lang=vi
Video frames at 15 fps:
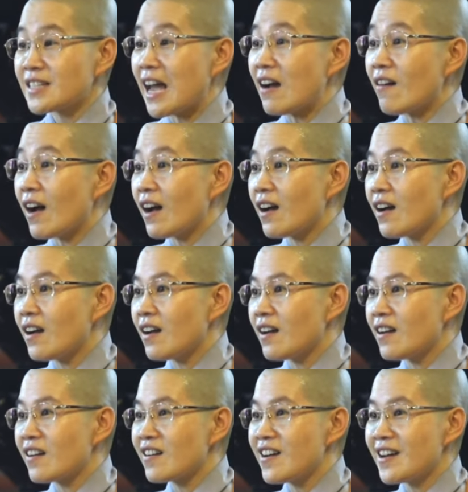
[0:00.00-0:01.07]
thì sao ạ
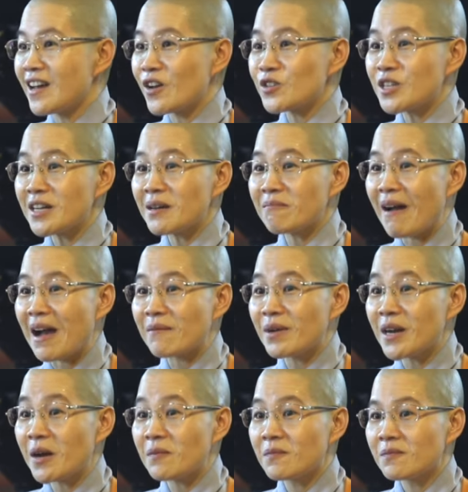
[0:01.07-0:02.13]
người này có xứng làm
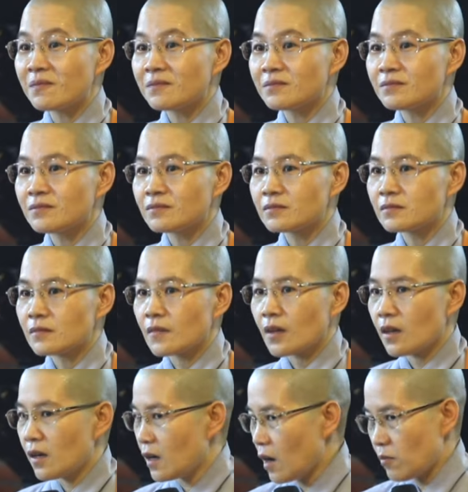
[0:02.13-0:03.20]
bạn mình không
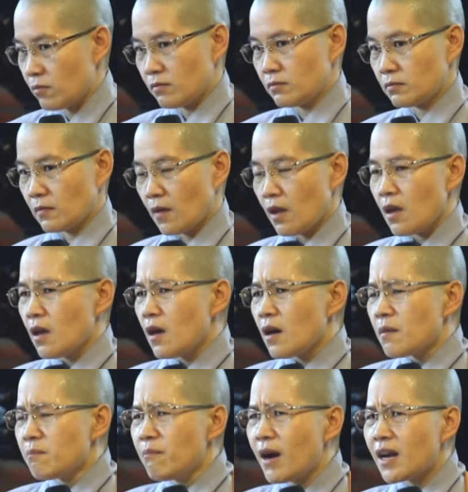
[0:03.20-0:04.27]
không
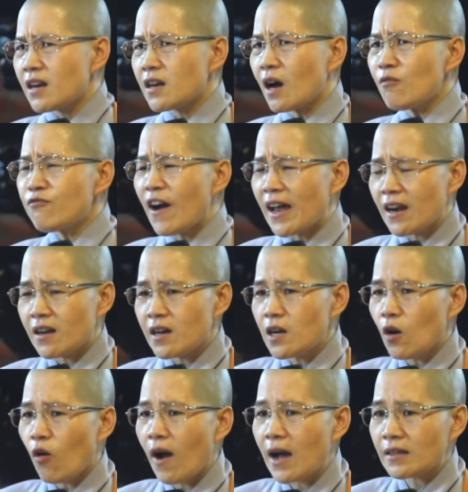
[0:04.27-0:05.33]
mình không phải là
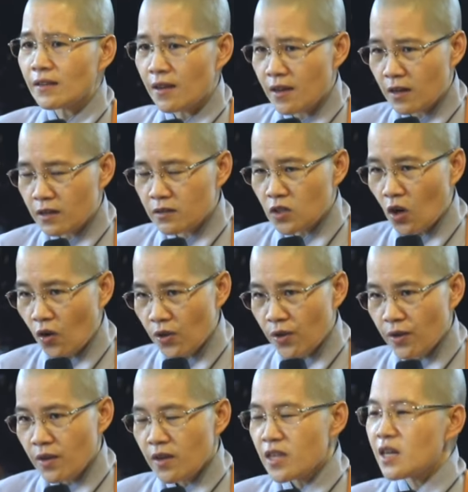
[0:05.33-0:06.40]
người hoàn thiện
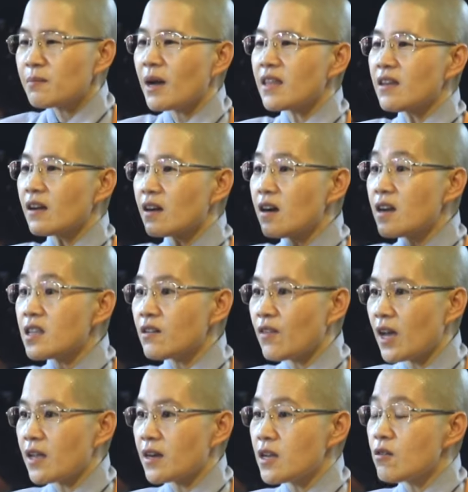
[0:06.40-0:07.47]
rồi nhưng mà những người
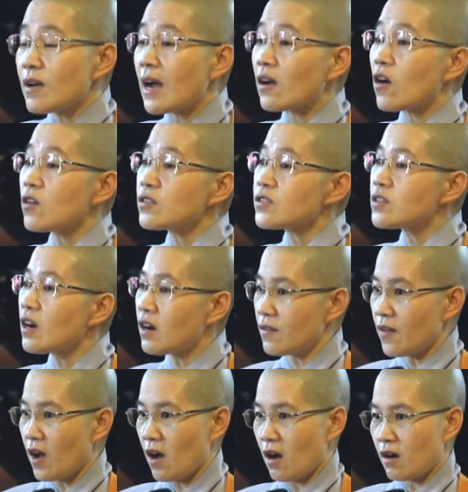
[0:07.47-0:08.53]
như vậy nếu các con
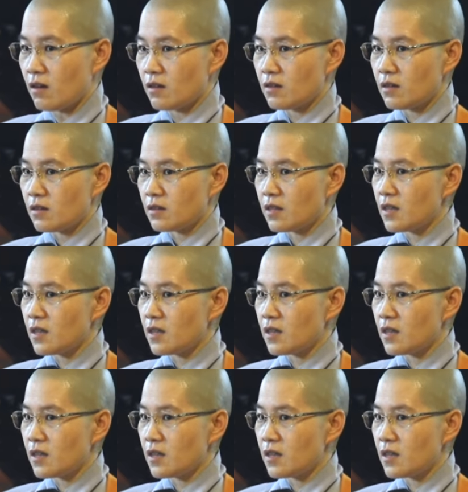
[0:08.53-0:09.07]
chơi với họ